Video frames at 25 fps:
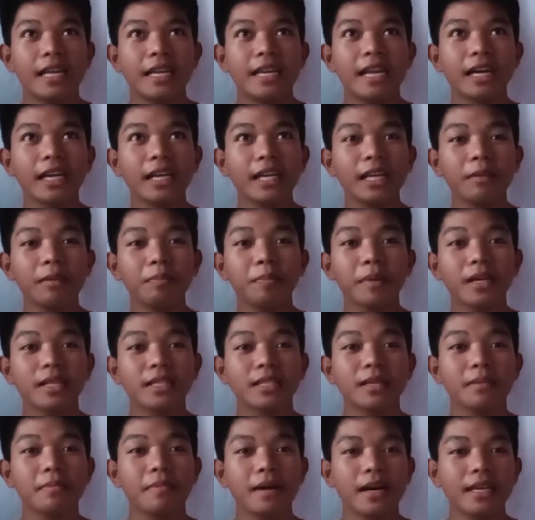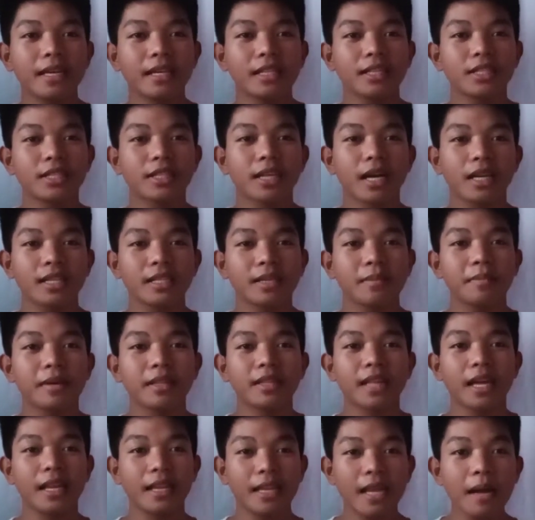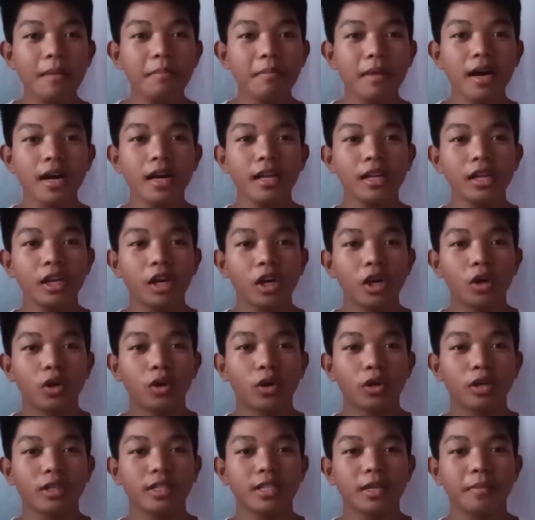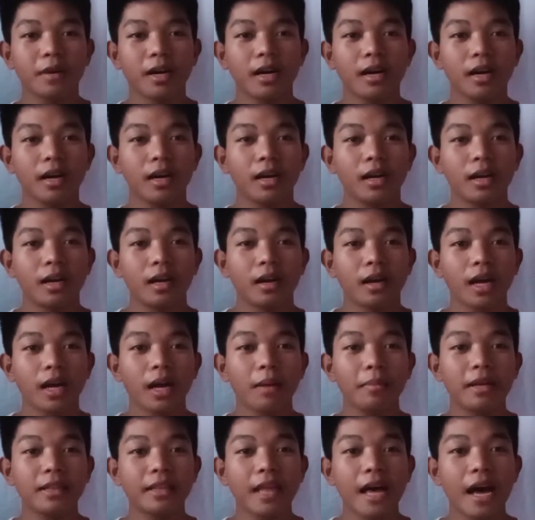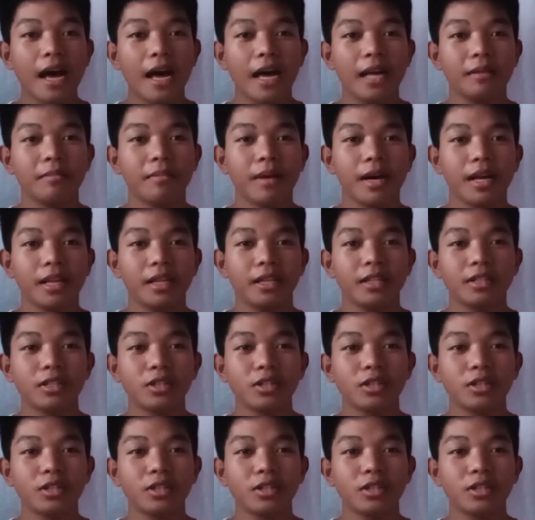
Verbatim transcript: nakikipagsabayan siya sa matanda man or sa mga kabataan man.